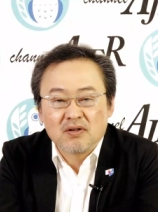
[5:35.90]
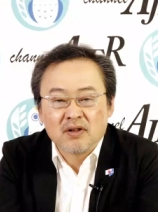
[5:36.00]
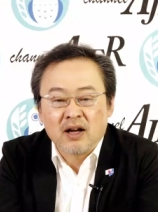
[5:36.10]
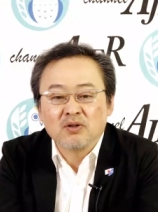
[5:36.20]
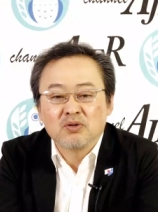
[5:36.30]

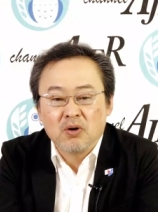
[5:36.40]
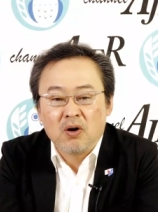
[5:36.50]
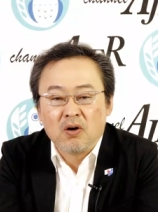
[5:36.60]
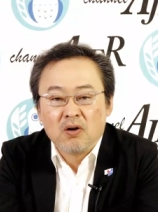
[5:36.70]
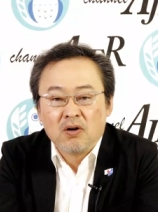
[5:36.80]
なる
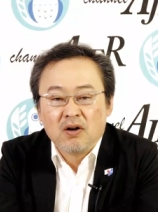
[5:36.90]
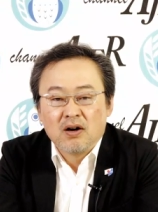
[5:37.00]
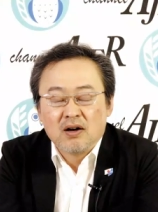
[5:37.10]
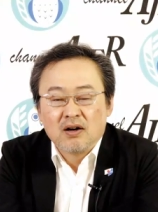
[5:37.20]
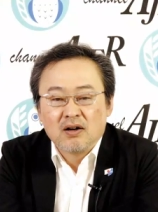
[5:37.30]
と
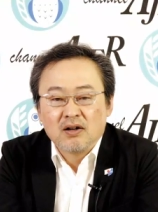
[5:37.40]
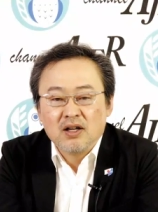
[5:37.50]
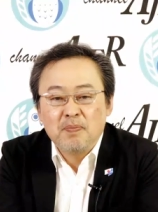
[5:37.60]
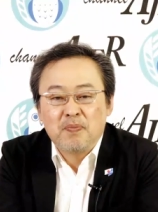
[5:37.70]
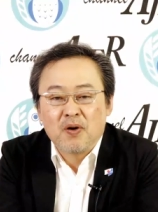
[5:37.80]

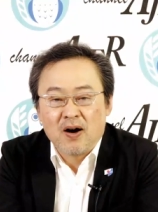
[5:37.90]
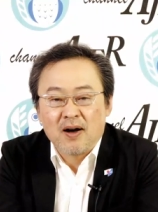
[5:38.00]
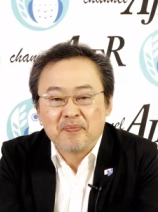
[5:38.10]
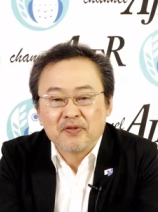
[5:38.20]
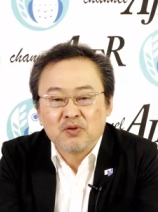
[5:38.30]
一歩
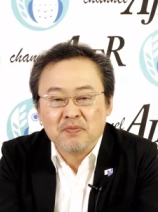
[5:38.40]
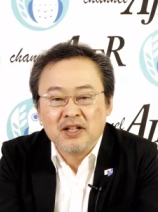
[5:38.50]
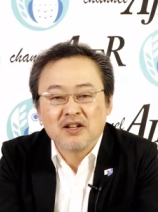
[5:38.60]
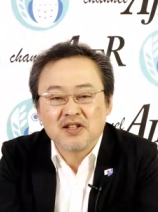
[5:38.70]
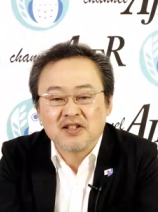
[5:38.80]
が踏み
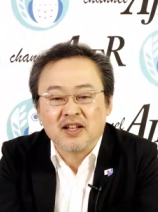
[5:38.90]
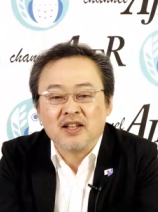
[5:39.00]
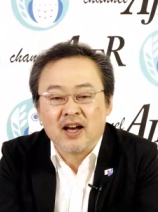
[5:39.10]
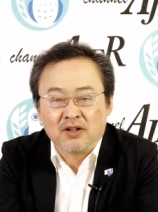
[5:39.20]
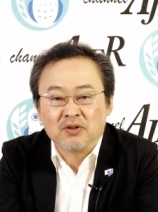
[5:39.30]
出せてい
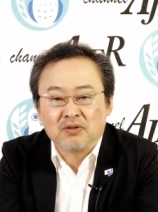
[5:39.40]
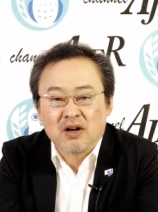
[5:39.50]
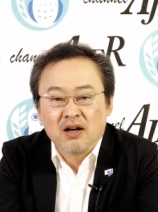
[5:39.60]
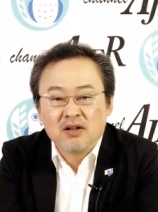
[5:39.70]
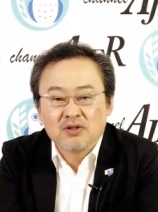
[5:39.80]
ないという
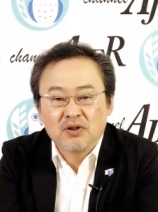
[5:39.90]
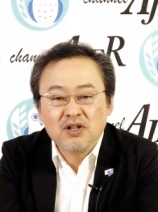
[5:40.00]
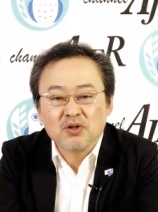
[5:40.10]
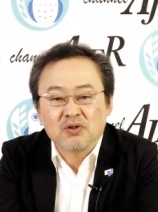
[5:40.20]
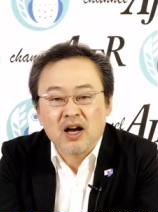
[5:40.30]
か、それ
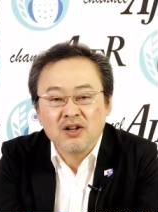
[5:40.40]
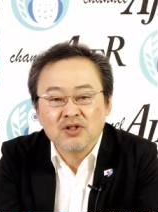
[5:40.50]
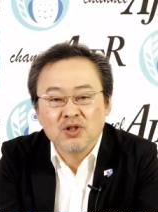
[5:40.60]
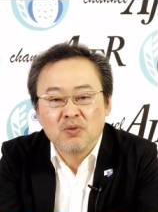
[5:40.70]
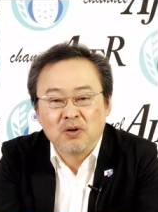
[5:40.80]
以上関
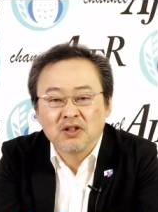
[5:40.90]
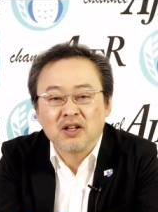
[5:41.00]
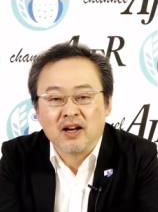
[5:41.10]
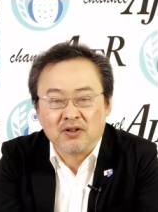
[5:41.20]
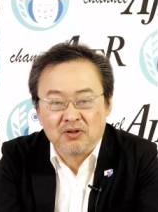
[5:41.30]
心を持っ
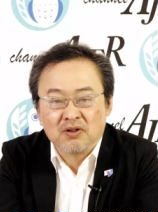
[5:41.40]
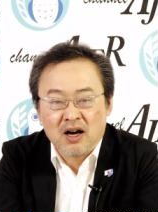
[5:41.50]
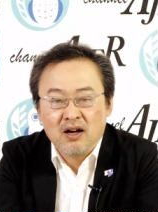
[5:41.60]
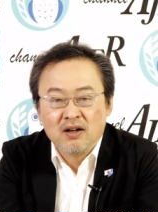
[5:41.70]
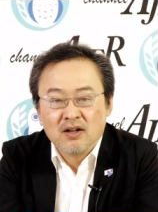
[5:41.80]
てないという
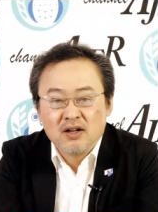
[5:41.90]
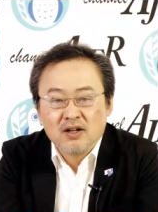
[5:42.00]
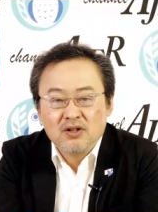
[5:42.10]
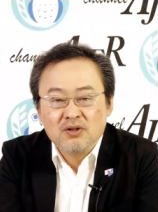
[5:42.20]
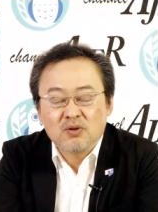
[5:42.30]
か、
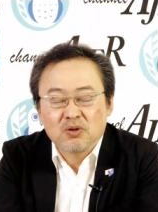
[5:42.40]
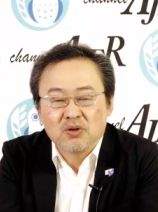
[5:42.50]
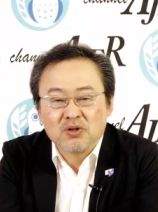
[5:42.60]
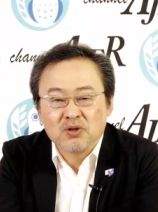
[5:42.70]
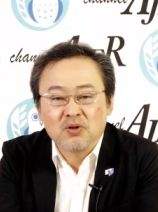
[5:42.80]
いうこと
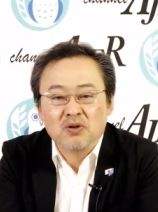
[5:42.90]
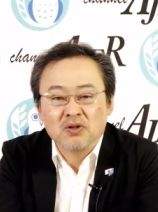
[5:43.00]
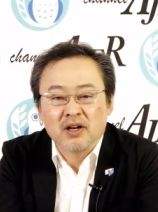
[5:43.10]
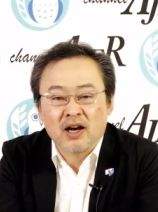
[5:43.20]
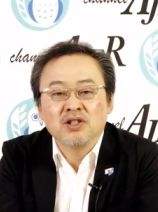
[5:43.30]
を非
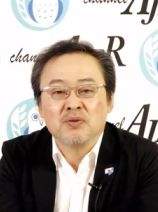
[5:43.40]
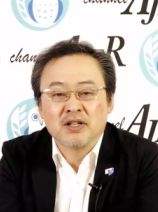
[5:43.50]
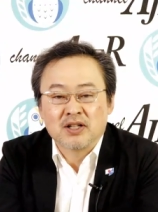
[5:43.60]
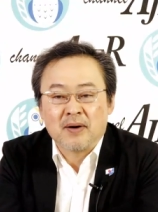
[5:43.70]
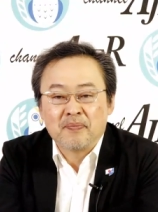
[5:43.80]
常に感じ
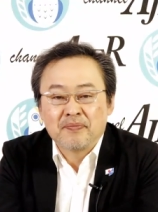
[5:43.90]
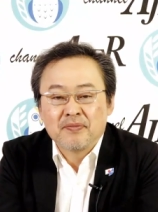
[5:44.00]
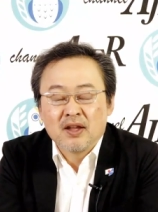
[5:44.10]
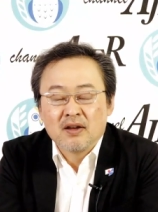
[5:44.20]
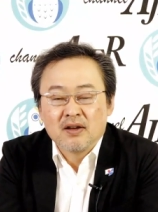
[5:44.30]
ました。
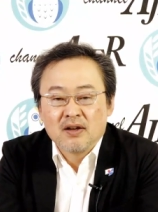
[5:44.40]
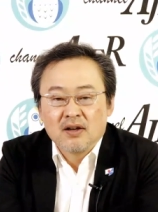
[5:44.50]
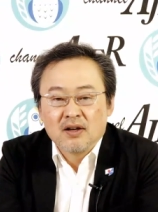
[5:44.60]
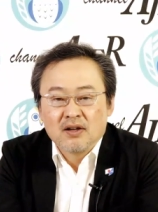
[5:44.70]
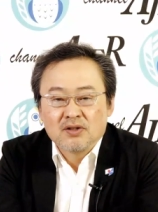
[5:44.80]

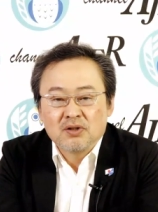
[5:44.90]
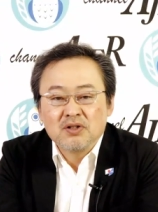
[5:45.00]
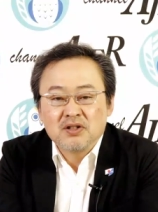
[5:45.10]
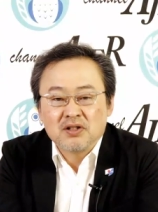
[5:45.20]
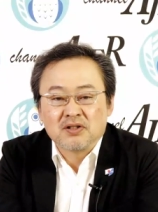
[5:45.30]
それ
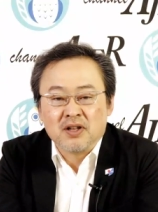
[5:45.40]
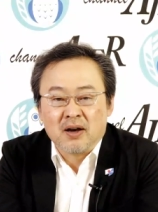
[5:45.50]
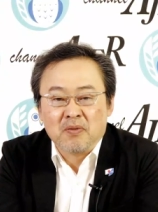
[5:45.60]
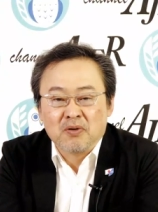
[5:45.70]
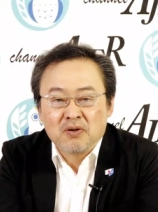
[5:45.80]
でです
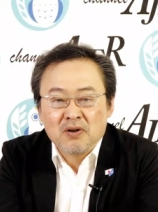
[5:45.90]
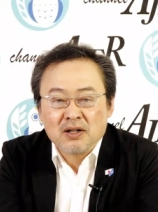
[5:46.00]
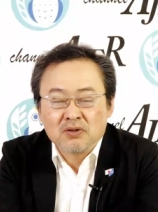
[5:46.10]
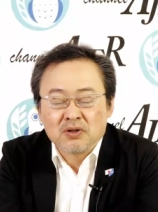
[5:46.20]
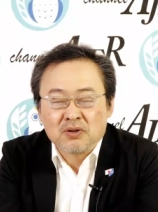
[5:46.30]
ね僕は
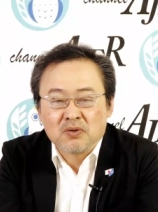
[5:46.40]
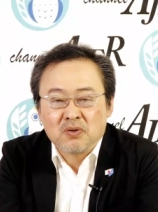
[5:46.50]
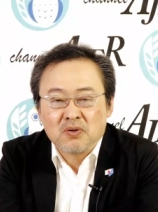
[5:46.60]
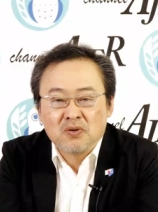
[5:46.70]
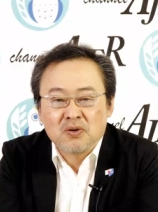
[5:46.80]
あのその
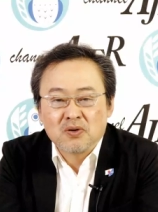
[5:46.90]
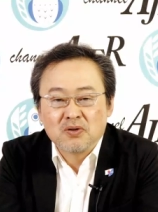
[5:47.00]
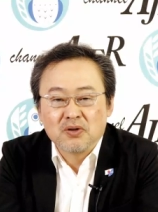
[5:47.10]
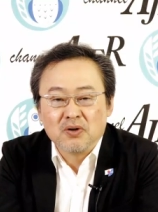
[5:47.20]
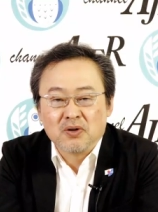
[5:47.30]
広
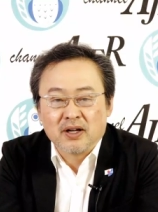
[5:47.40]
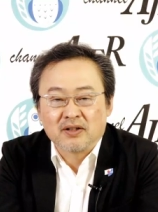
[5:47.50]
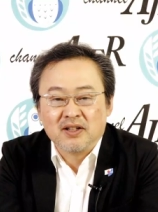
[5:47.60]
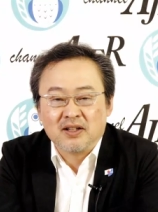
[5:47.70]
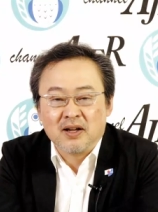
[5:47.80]
告業をやっ
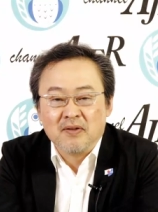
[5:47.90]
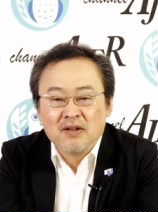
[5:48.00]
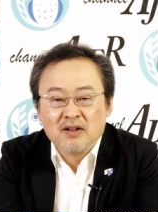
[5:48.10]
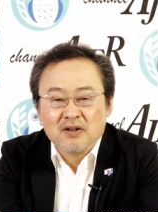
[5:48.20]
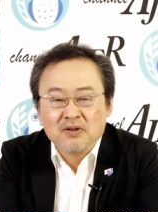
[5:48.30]
ていて
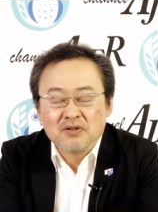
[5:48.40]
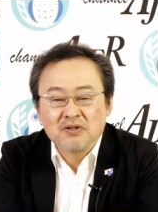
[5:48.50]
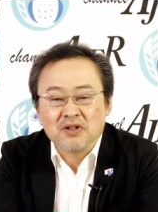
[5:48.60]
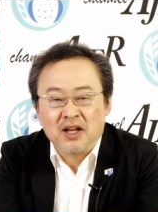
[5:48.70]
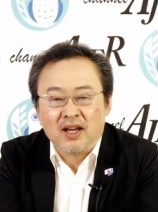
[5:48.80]
要す
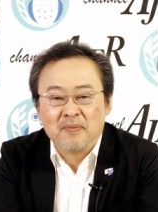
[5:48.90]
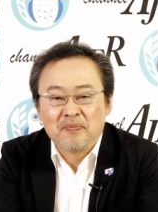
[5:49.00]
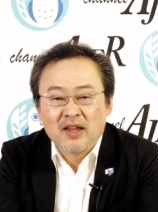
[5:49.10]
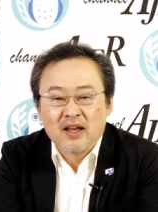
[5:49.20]
るに